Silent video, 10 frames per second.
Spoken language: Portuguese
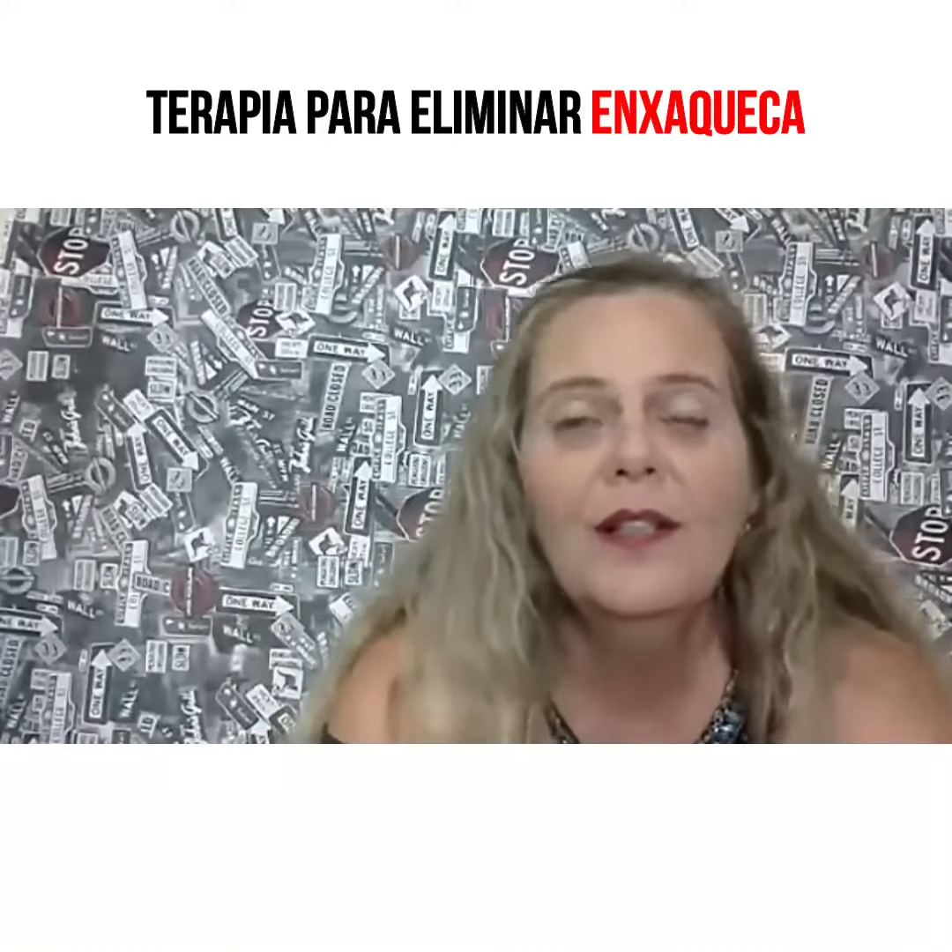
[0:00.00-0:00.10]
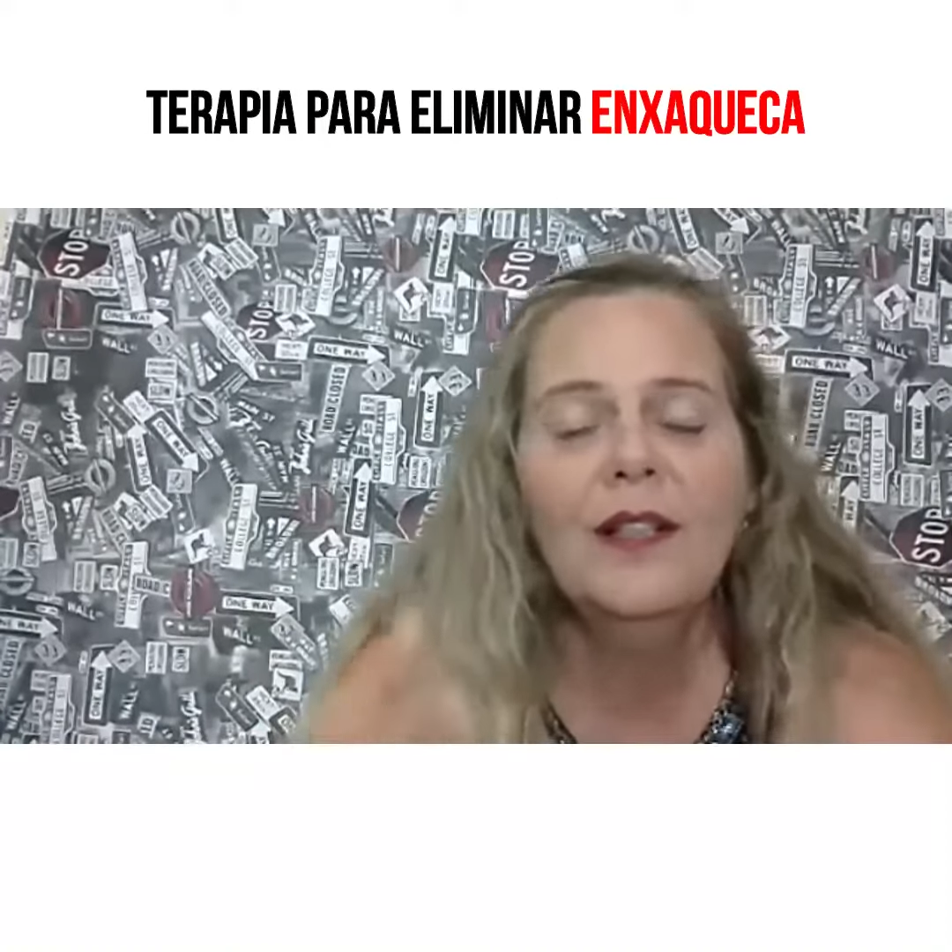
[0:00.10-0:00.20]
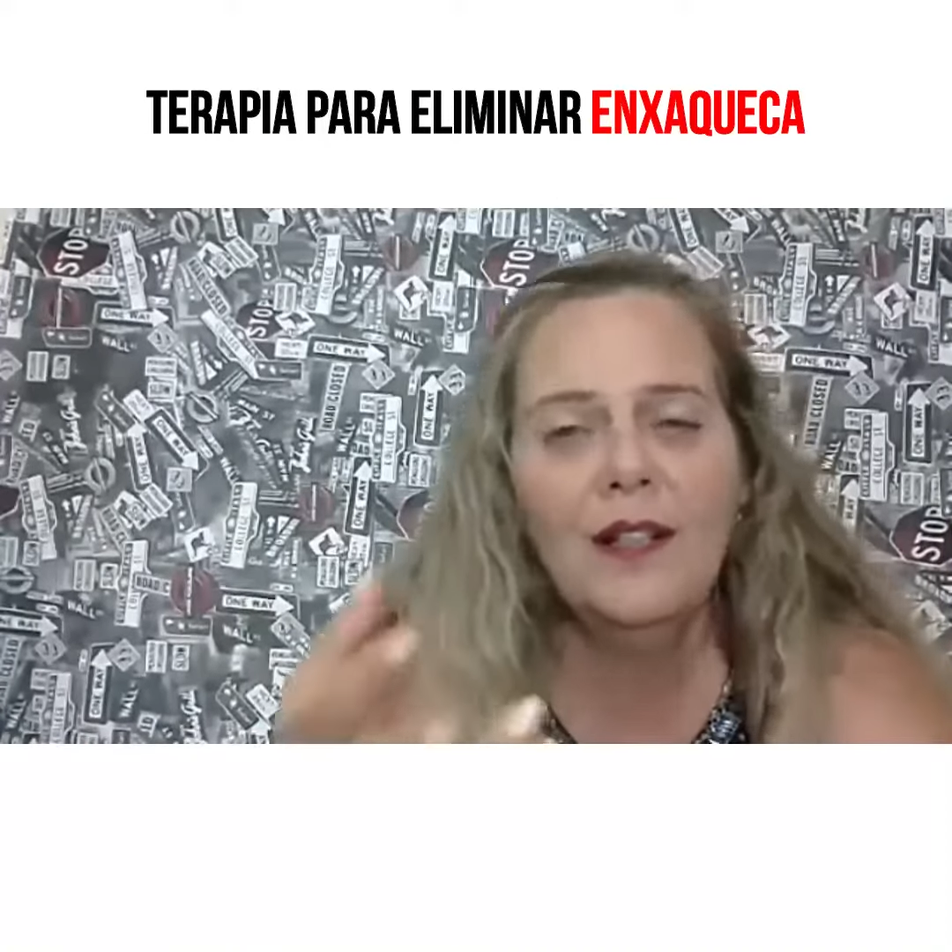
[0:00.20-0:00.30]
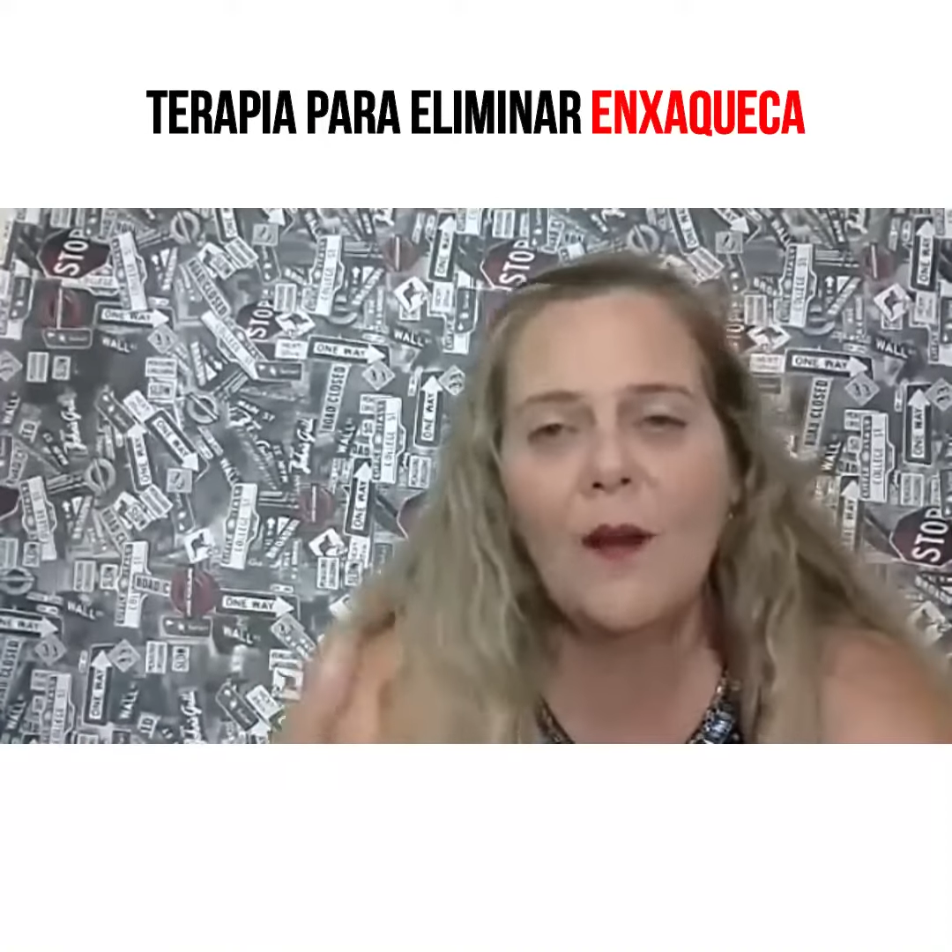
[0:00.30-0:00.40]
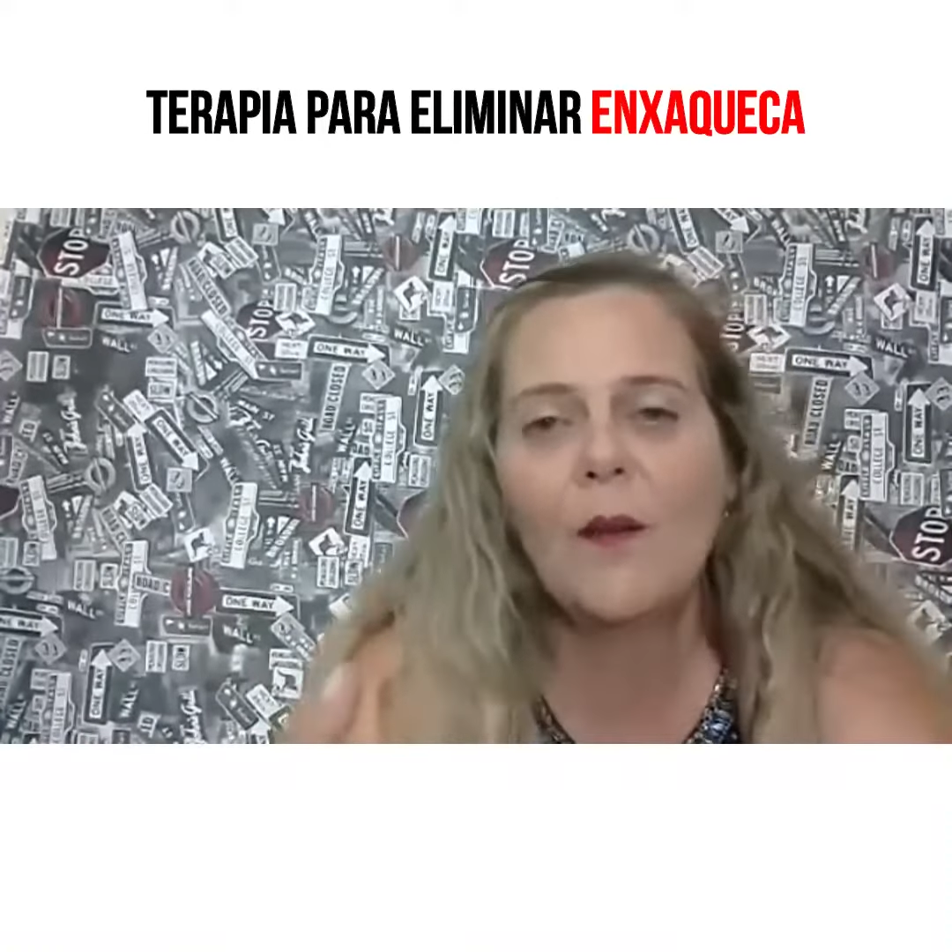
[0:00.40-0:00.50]

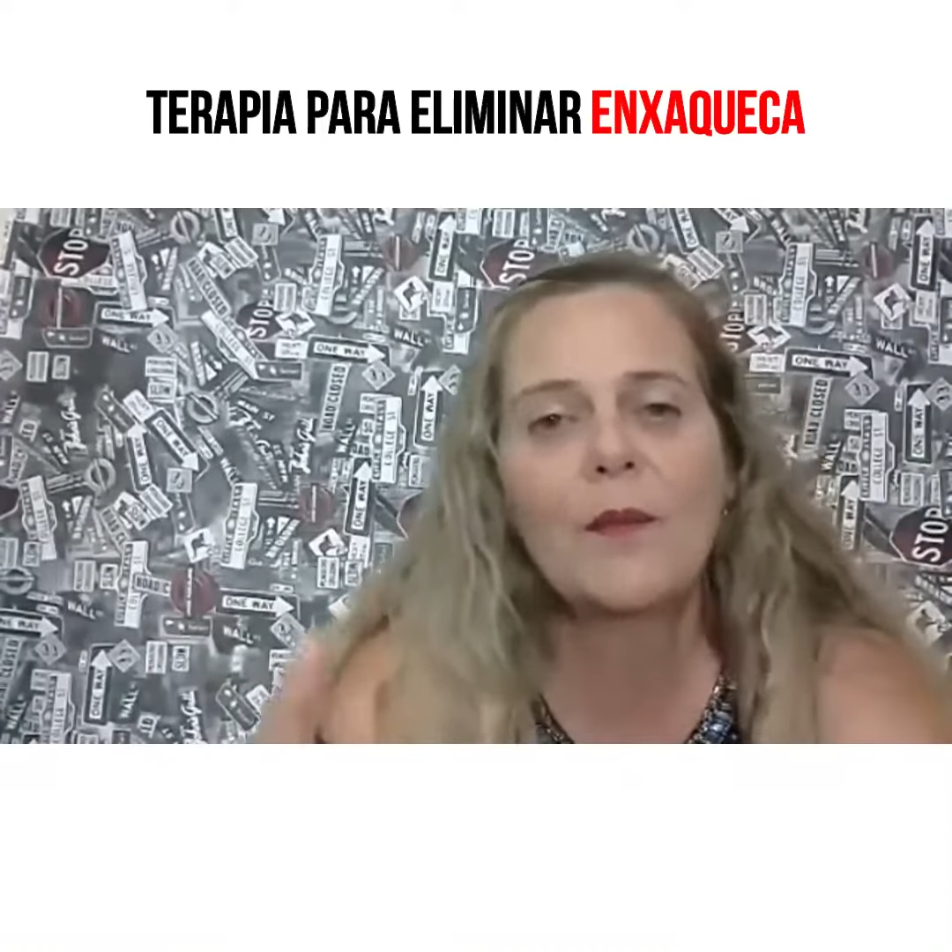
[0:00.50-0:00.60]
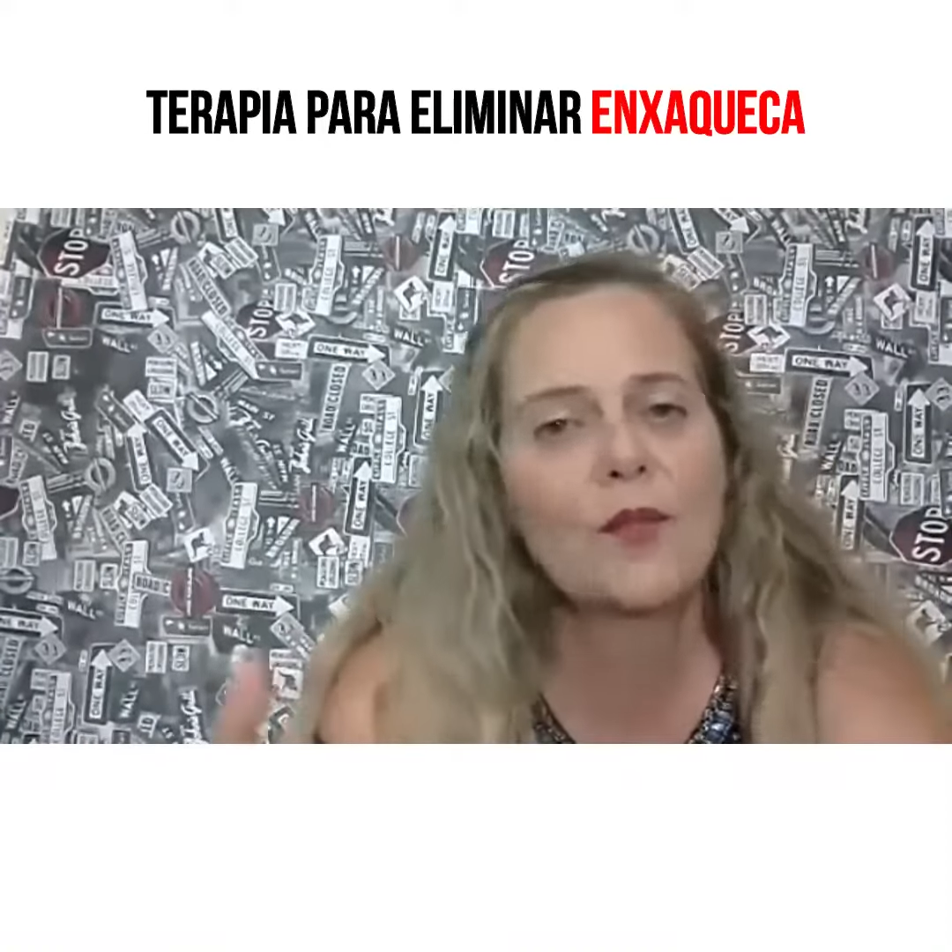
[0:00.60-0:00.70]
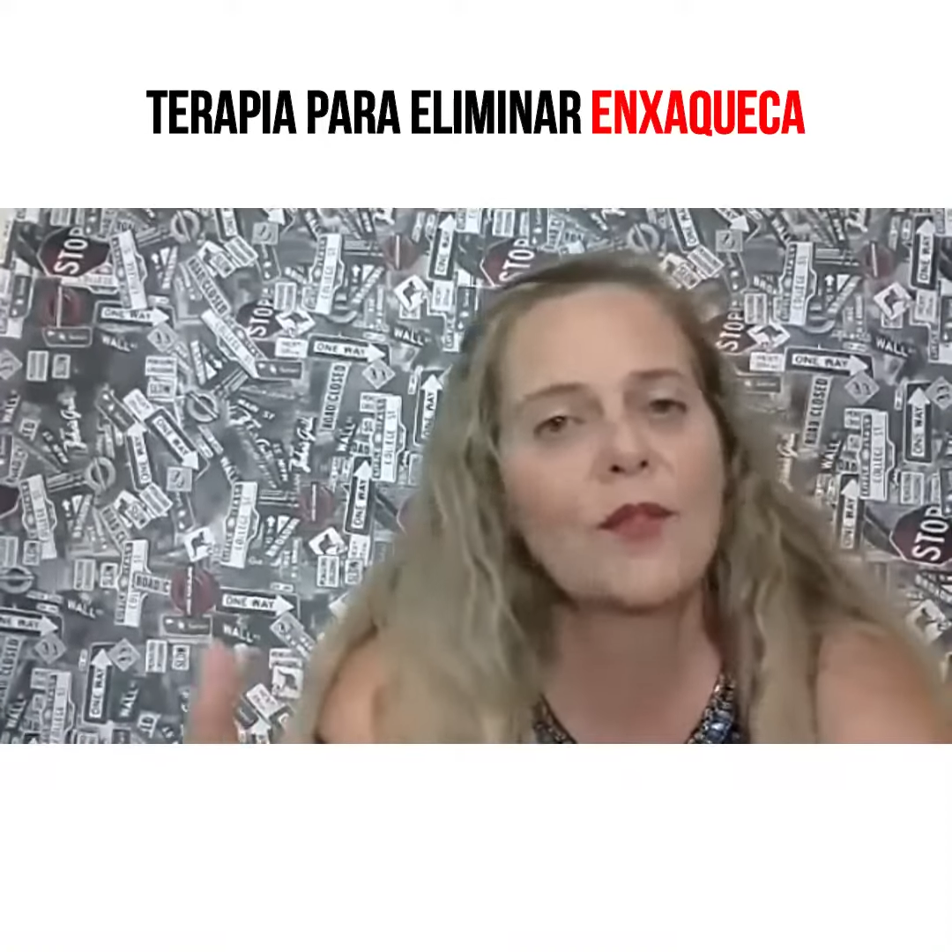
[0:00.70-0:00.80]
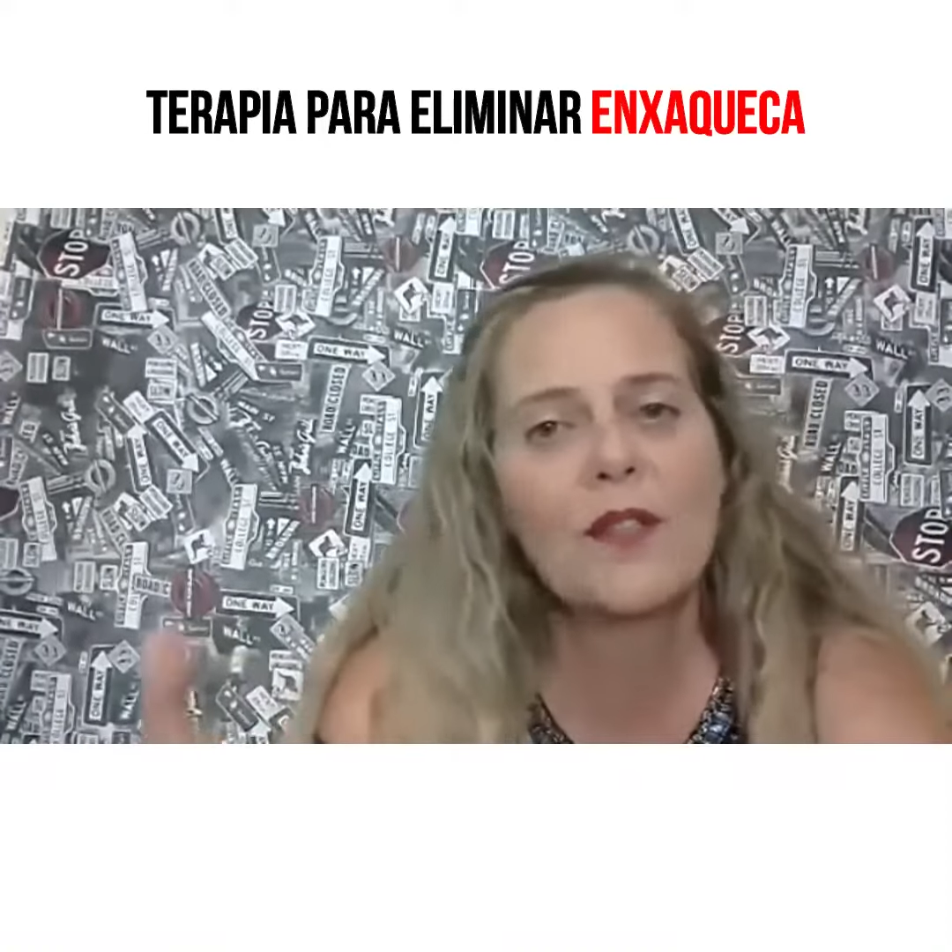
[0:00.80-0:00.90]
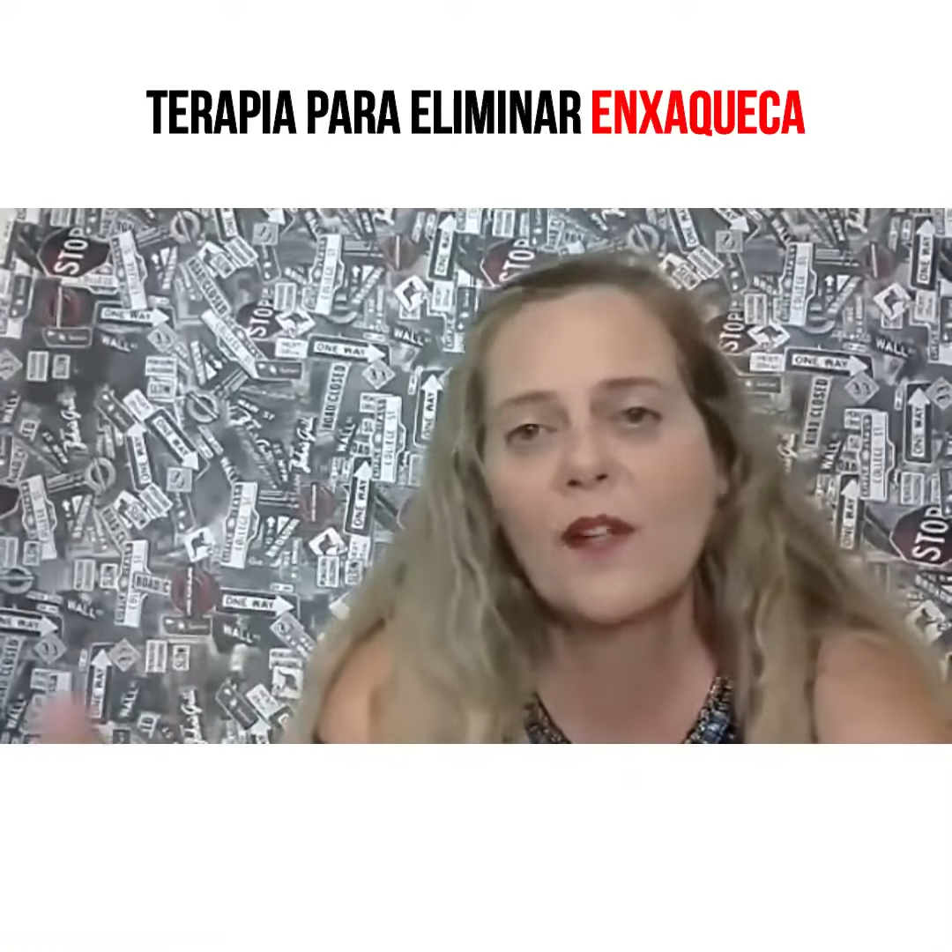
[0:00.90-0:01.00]
que é uma
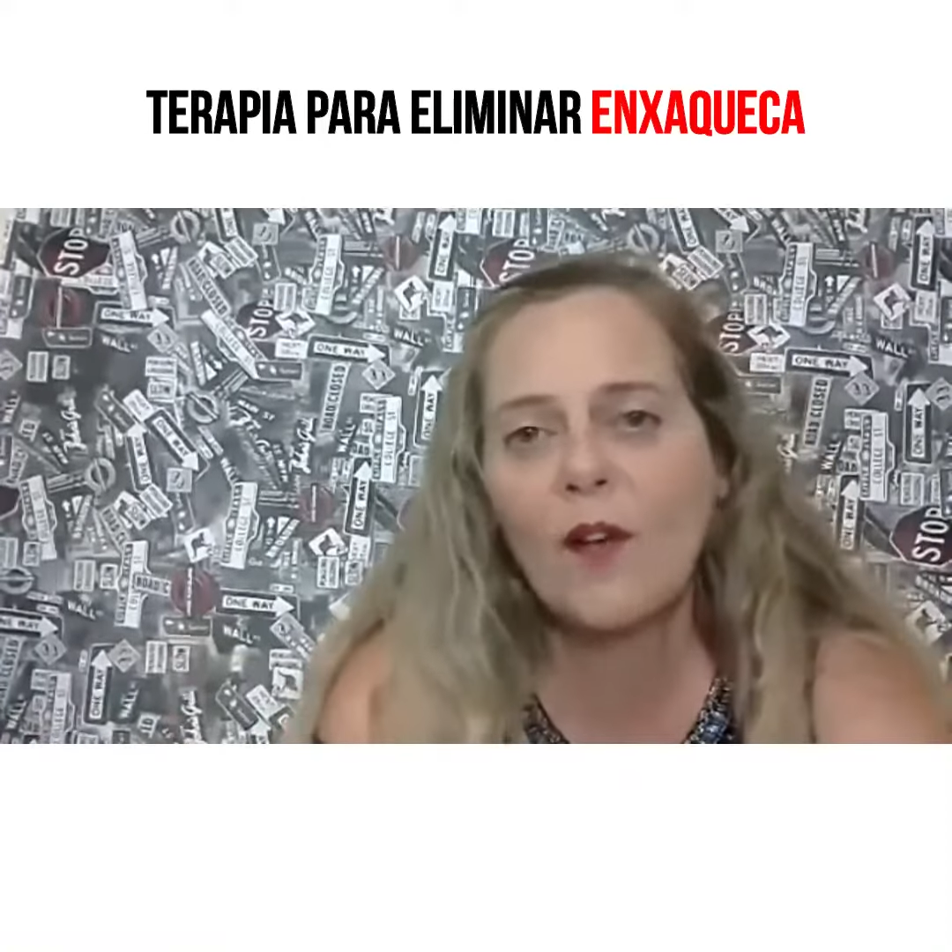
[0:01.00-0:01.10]
pessoa que se